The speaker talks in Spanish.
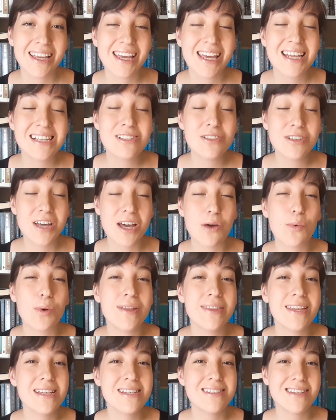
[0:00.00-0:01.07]
¿qué es lo que
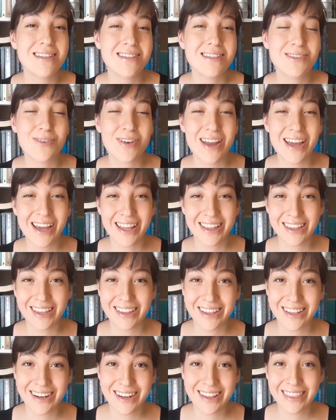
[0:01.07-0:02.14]
cuenta esta historia que te
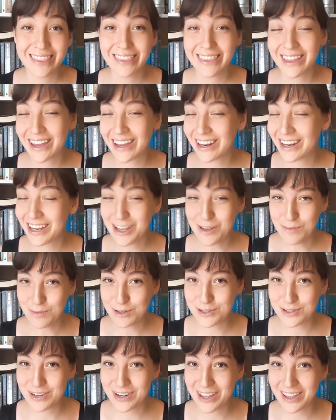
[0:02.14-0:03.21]
tiene tan
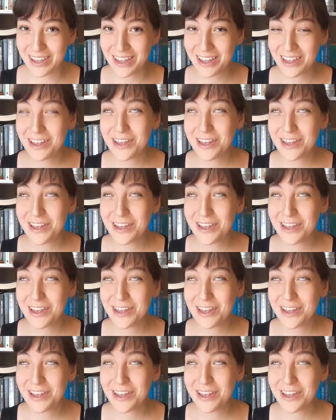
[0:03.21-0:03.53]
emocionada?